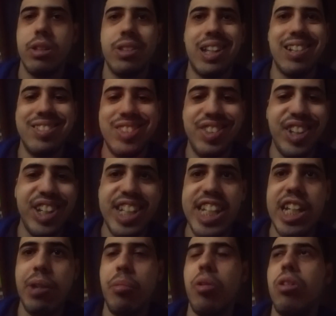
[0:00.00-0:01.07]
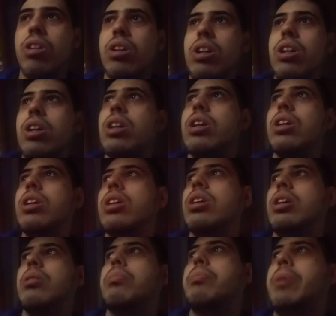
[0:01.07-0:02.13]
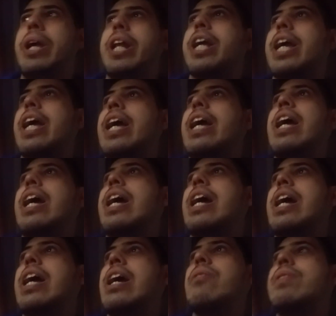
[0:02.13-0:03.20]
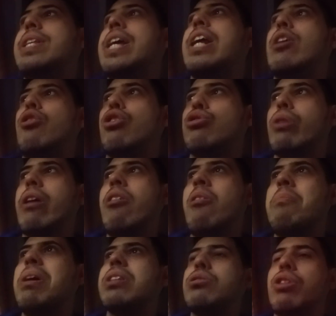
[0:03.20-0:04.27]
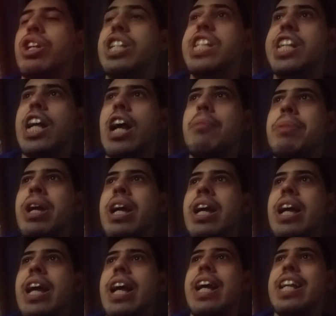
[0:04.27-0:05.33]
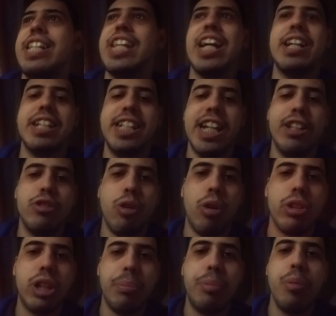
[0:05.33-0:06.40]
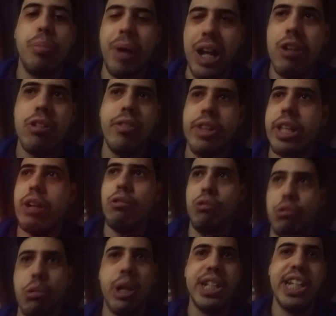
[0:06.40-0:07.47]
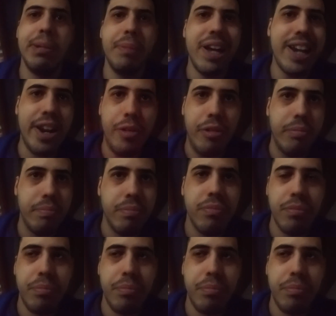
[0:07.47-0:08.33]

Tantissimo perché vedere loro due che combattono insieme è esa- sento volte più bello di vedere loro due che si menano